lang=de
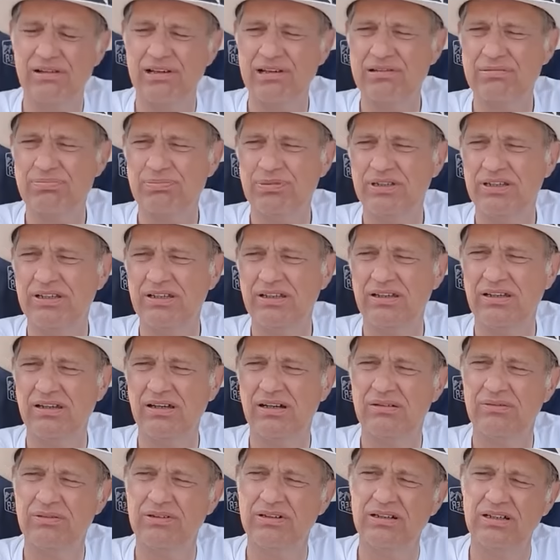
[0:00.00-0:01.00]
zur SPD,
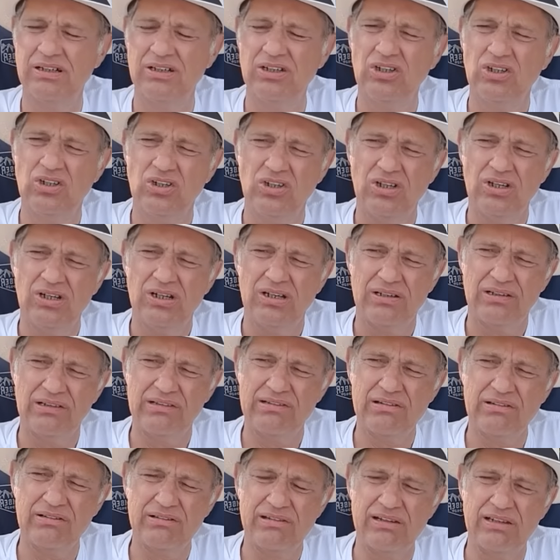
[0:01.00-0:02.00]
aber
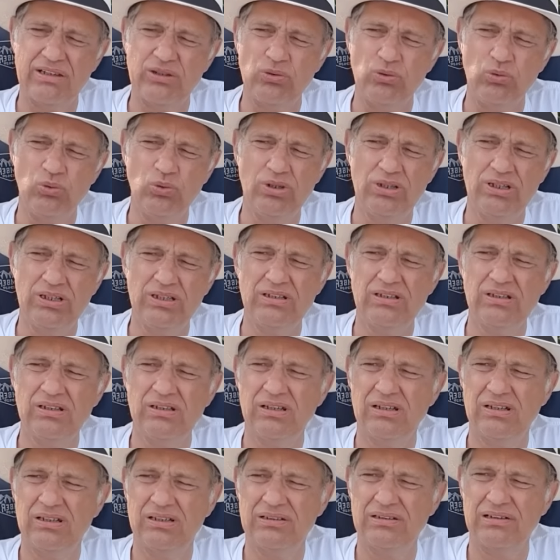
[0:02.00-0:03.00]
äh, zur CDU
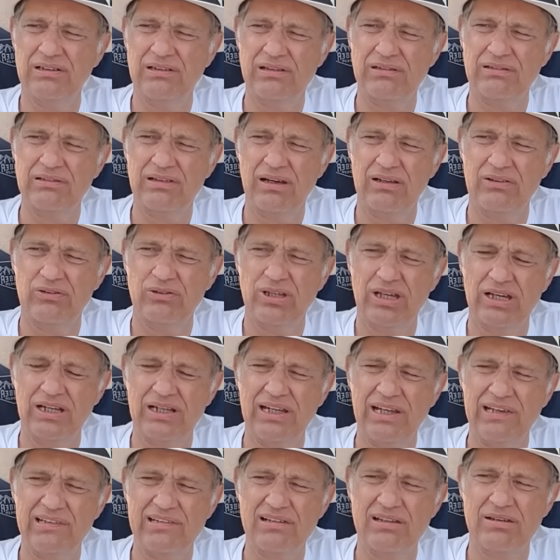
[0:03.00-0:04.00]
hin. Äh, dadurch
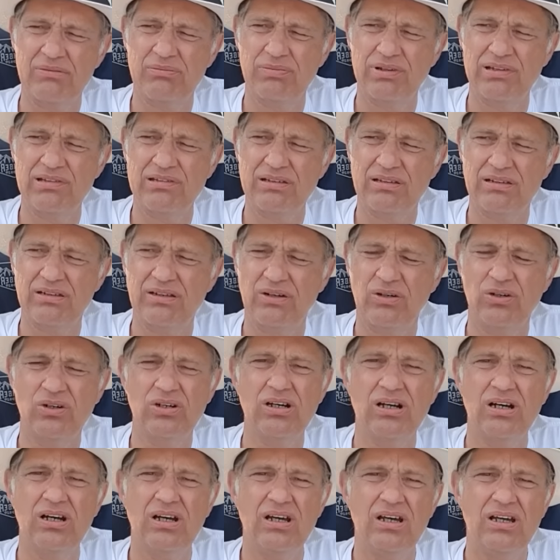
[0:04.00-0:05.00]
erklärt sich ein bisschen
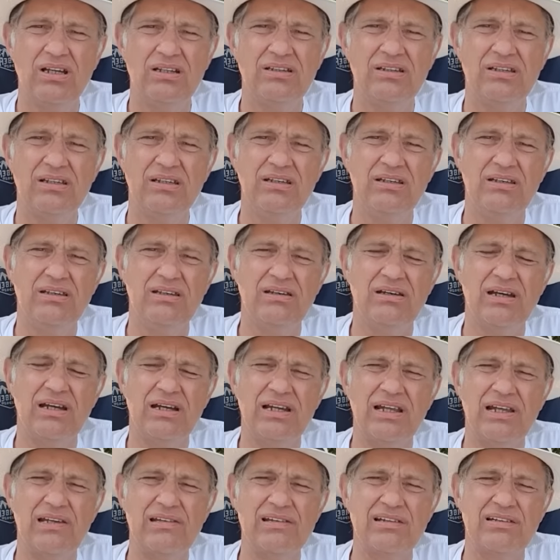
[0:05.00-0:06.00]
auch, die
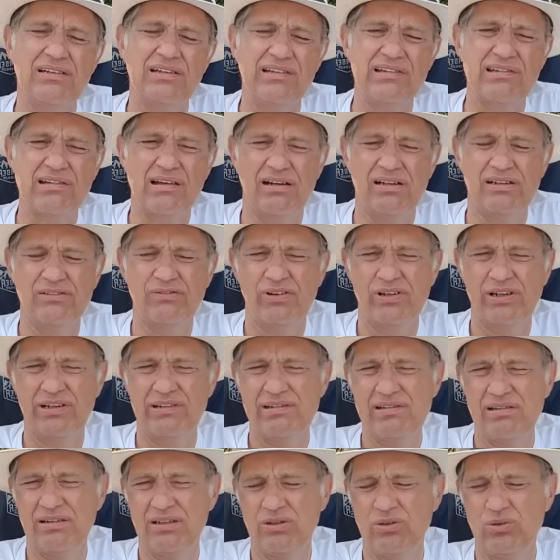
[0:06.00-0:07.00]
erklären sich die Zahlen für die
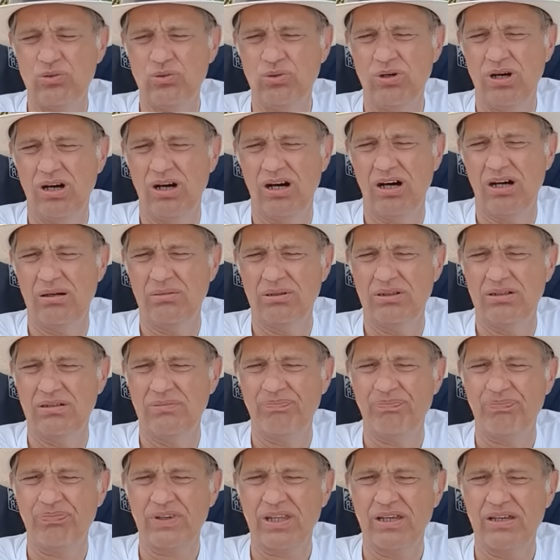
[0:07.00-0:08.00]
CDU,
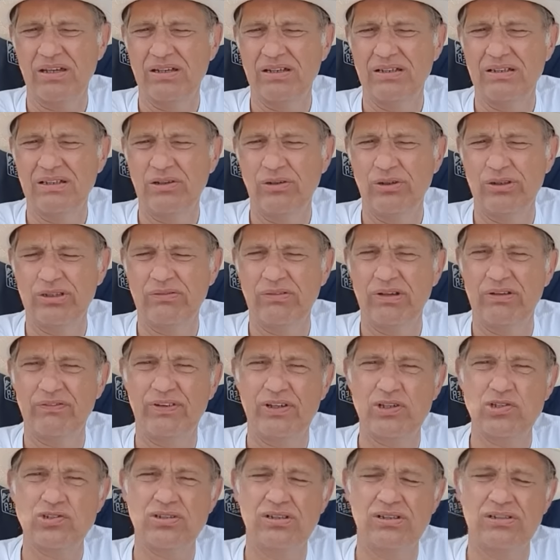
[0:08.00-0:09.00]
aber äh, die Leute werden
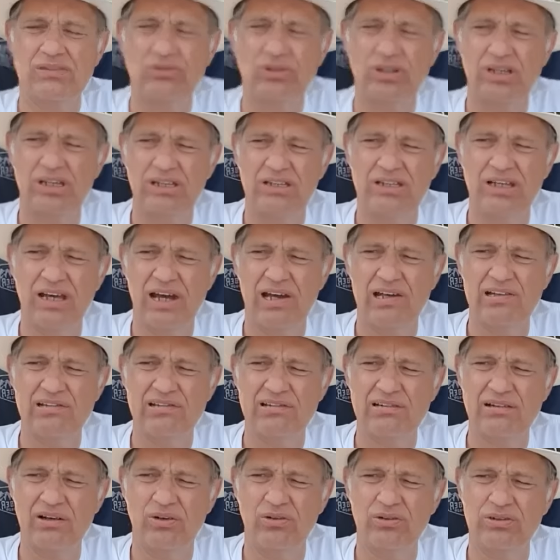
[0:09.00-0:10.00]
feststellen, okay, die
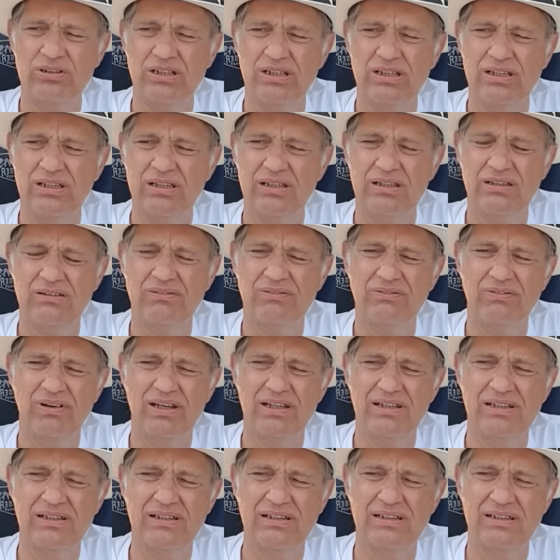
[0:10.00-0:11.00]
reißen es auch nicht,
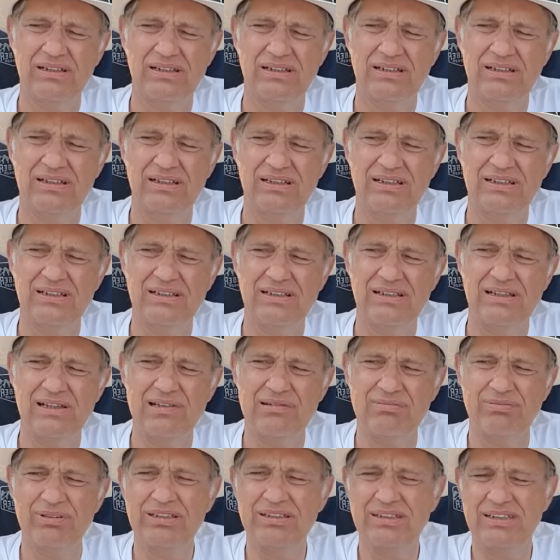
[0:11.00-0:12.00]
weil
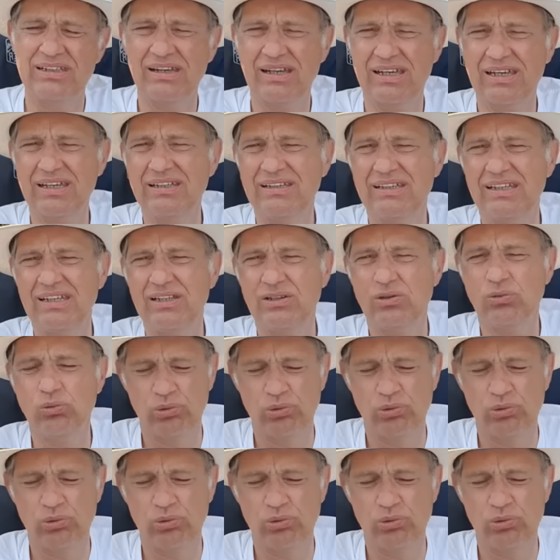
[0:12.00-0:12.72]
es wird hier richtig